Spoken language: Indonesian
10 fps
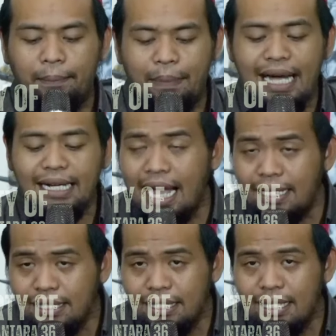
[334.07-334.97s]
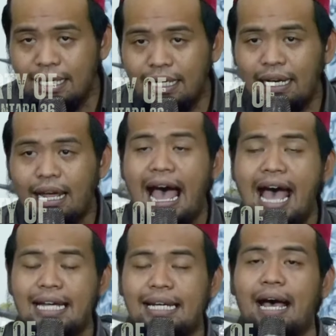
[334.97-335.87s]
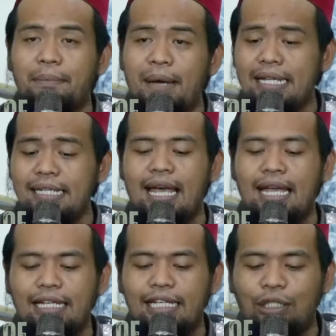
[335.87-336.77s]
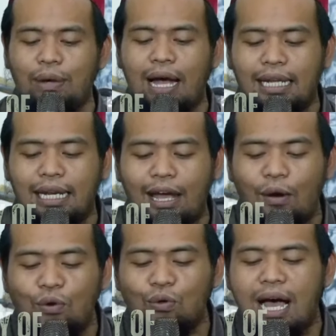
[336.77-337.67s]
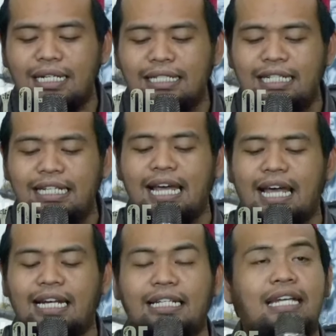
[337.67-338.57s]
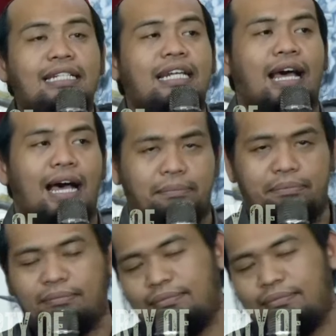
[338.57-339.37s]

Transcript: bahkan agamanya itu adalah uang dinar dan dirham